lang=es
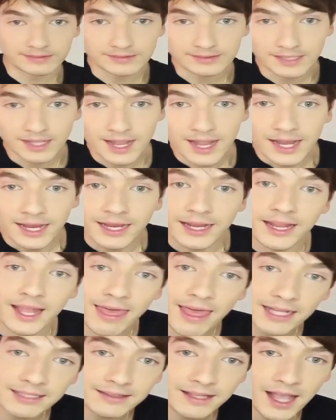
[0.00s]
Pero muchos se
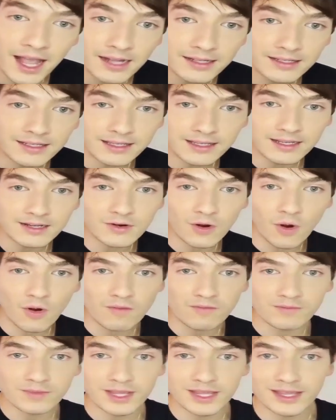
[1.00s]
preguntarán, pero
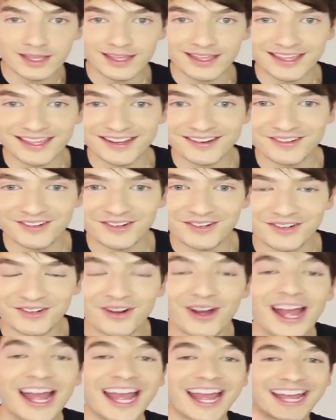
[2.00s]
Jordi, ahí no aparece el
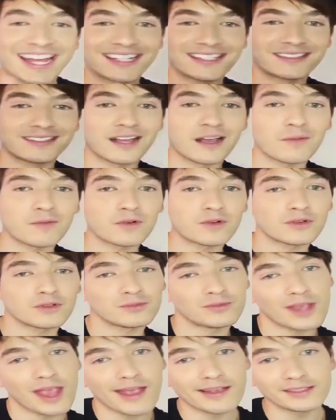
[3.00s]
actor Carlos
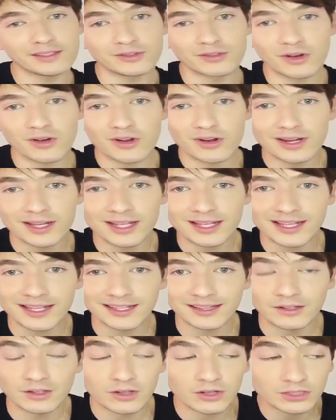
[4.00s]
Torres. Como les dije
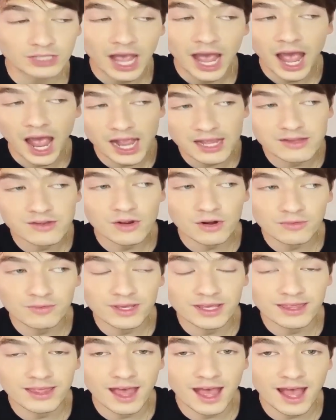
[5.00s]
anteriormente, lo de
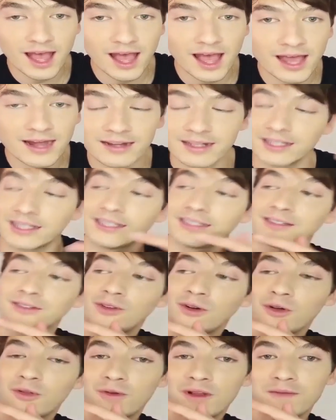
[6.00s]
Carlos aún no es
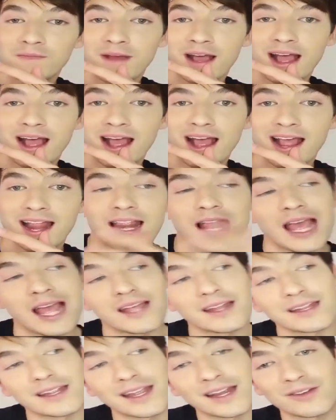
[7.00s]
nada
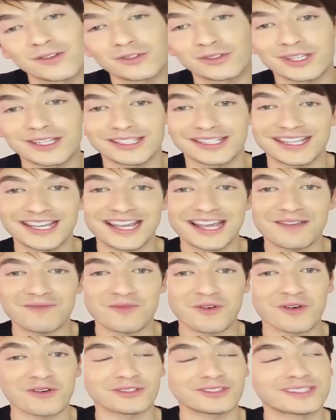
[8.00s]
confirmado, aunque
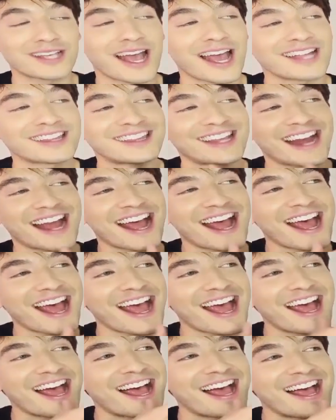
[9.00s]
podría ser una gran
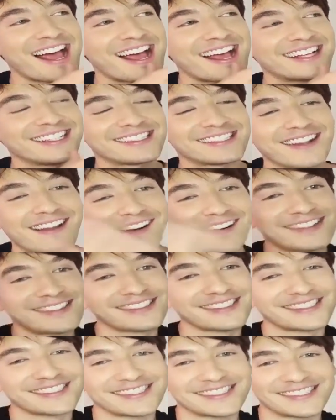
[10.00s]
sorpresa de
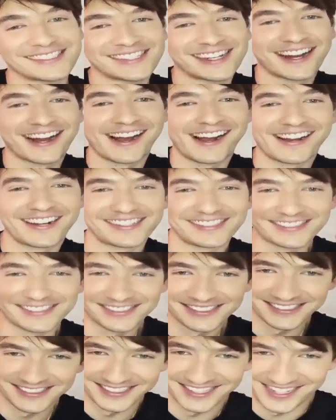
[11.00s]
Telemundo, por
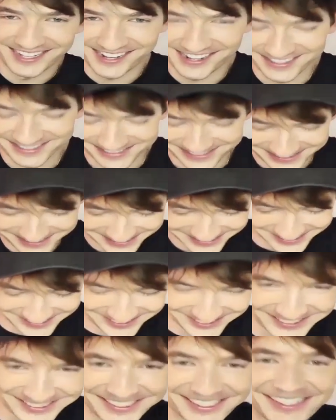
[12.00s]
eso no mencionaron su